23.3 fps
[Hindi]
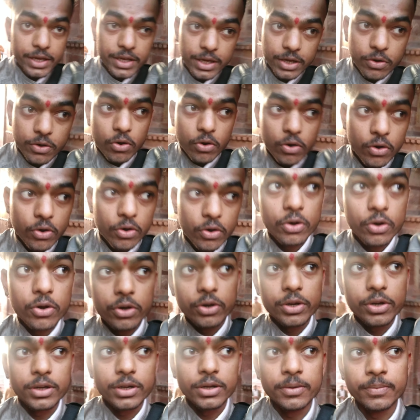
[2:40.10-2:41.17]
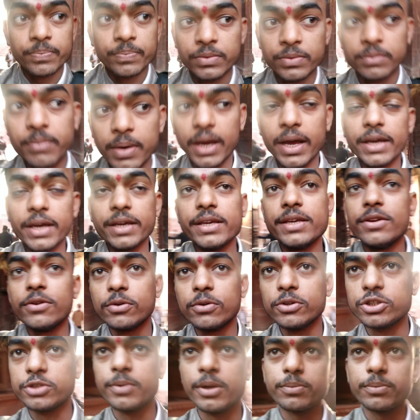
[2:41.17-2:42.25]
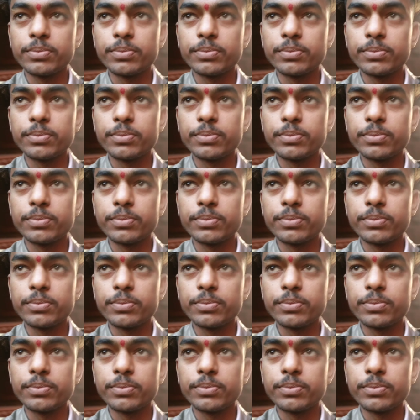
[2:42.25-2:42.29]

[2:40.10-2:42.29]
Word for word: एक और भाई कुछ मत